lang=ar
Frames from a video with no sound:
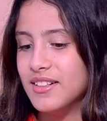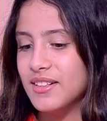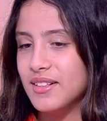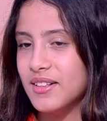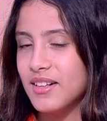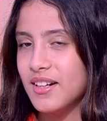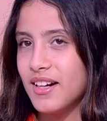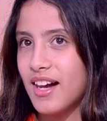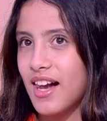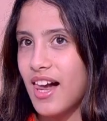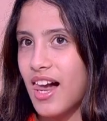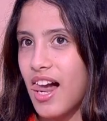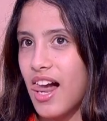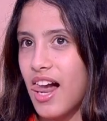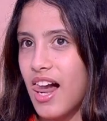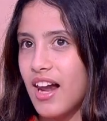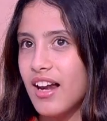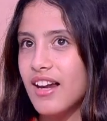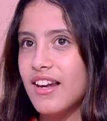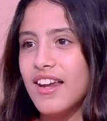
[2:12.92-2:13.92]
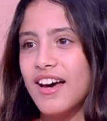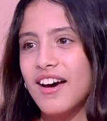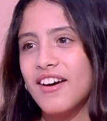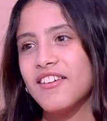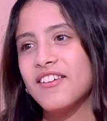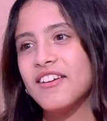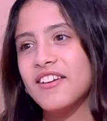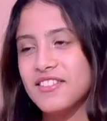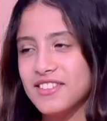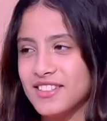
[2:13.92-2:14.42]
ما زعلوش منكم ابدا لا
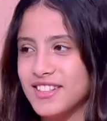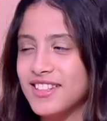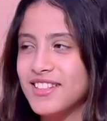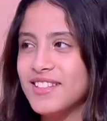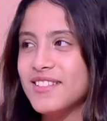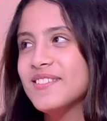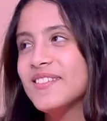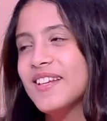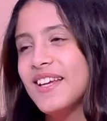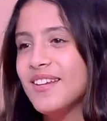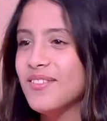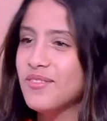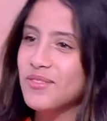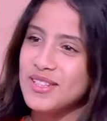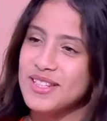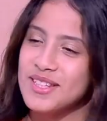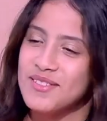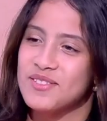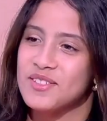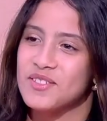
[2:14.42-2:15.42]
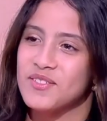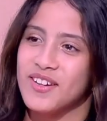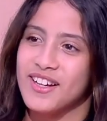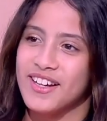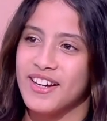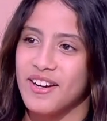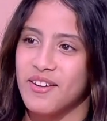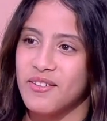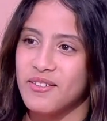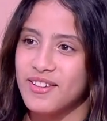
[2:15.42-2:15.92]
انا زعلت بس انا مش
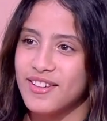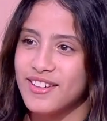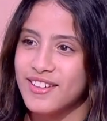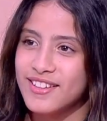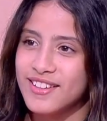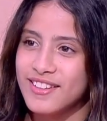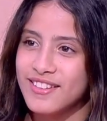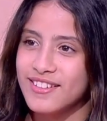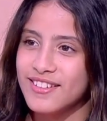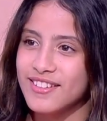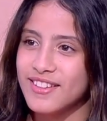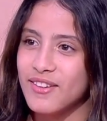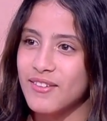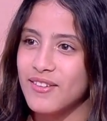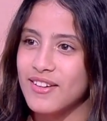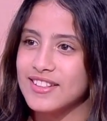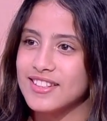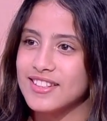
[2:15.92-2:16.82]
فاكره قوي طيب دلوقتي.